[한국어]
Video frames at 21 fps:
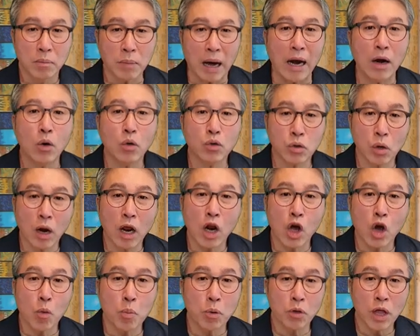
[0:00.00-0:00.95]
말로
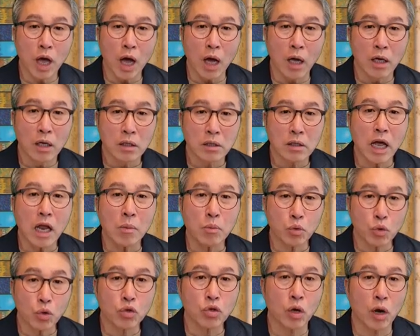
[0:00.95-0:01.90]
전하는 것보다
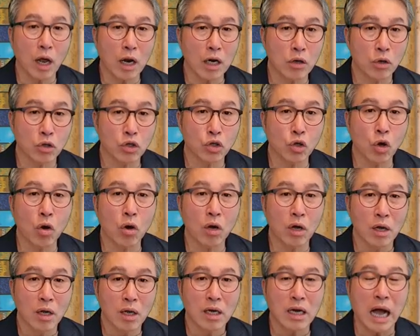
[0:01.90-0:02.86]
삶으로 전하는 것이 더
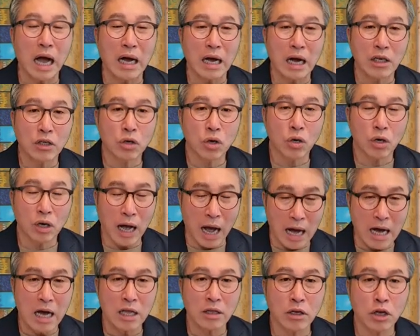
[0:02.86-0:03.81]
강한
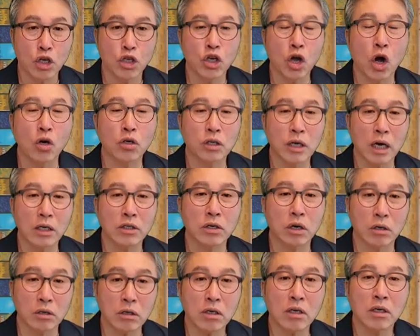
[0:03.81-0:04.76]

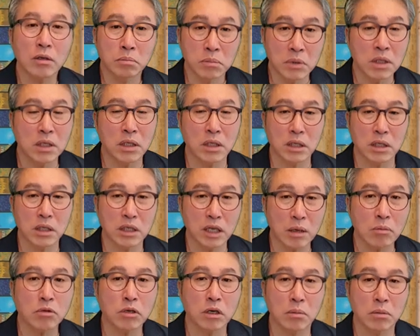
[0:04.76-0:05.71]
영향력을 미치기
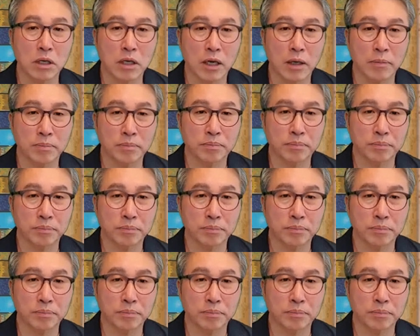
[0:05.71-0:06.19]
때문입니다.